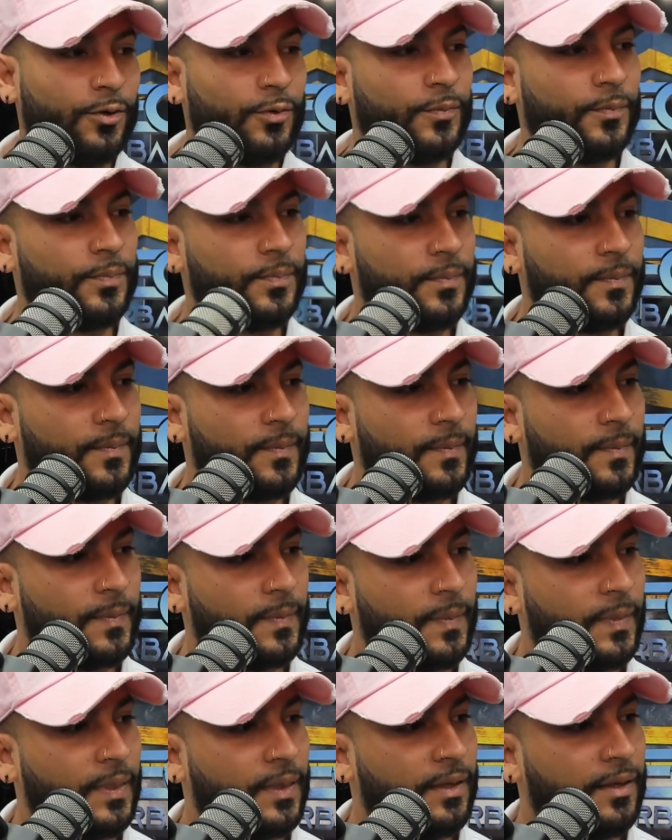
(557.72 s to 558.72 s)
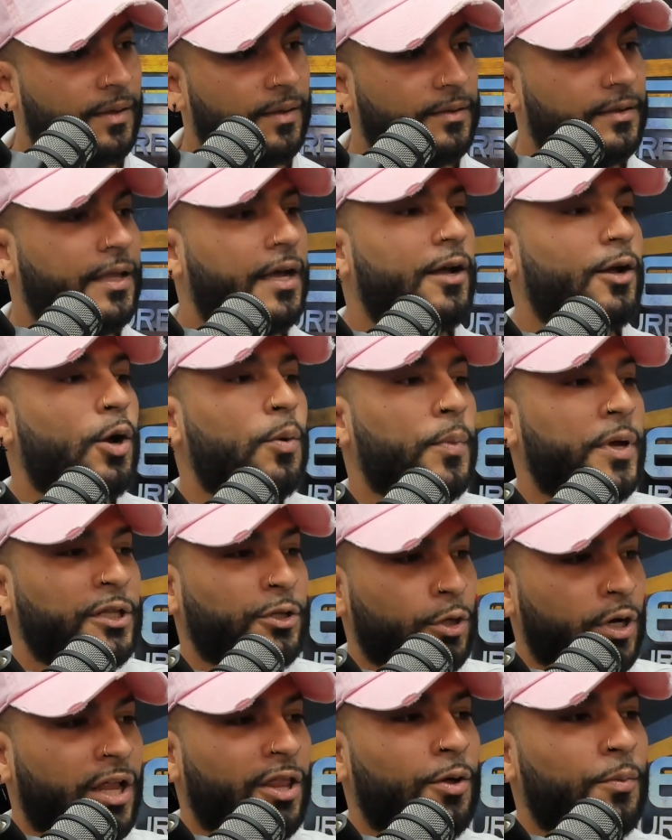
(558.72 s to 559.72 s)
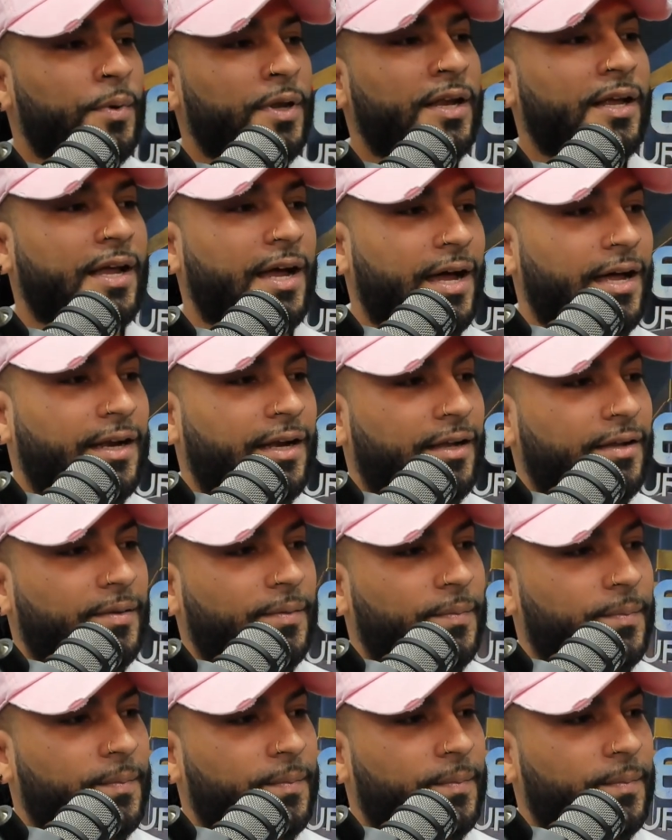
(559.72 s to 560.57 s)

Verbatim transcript: cosas bien interesantes. ¿Cómo te comiste una dominicana?